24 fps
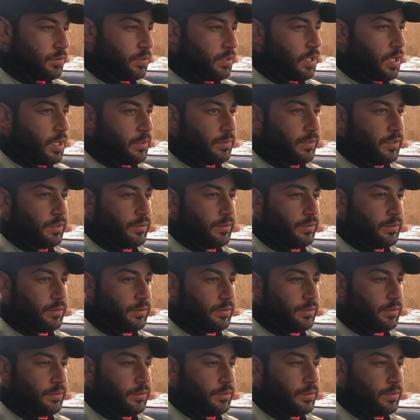
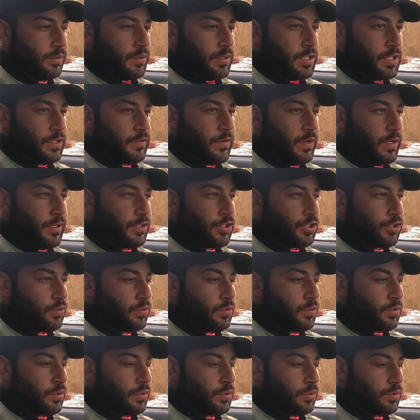Aber äh, ich war halt
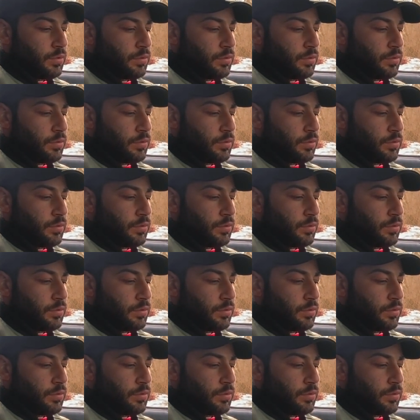schon